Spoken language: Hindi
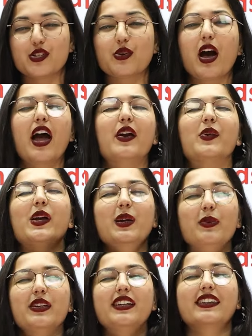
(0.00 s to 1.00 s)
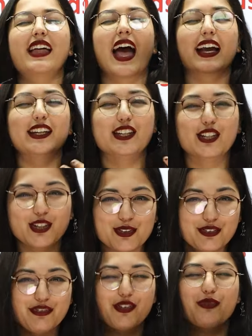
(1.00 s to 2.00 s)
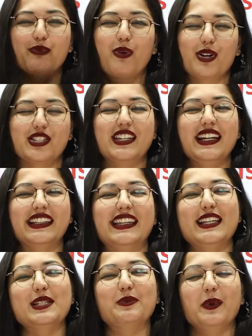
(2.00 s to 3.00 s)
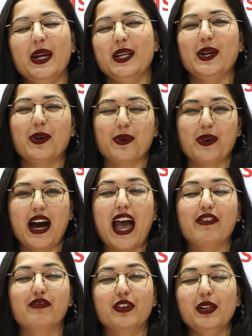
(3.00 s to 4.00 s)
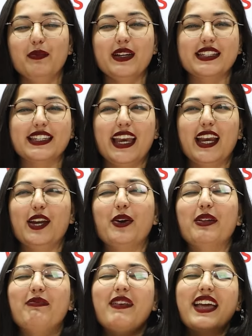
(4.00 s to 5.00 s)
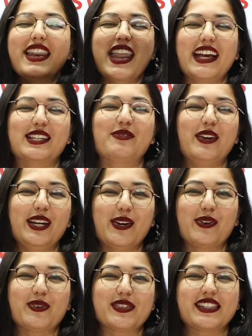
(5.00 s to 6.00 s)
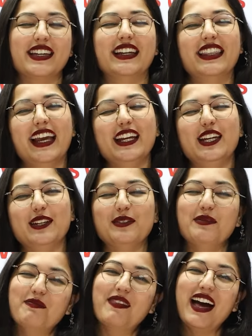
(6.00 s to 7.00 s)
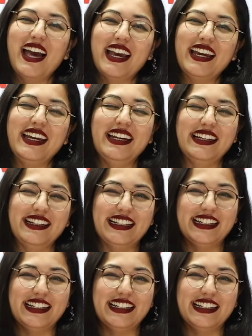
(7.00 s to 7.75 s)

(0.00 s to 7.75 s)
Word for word: So I really want to thank you for watching this video. I will be seeing you in my next videos. Thank you. Bye.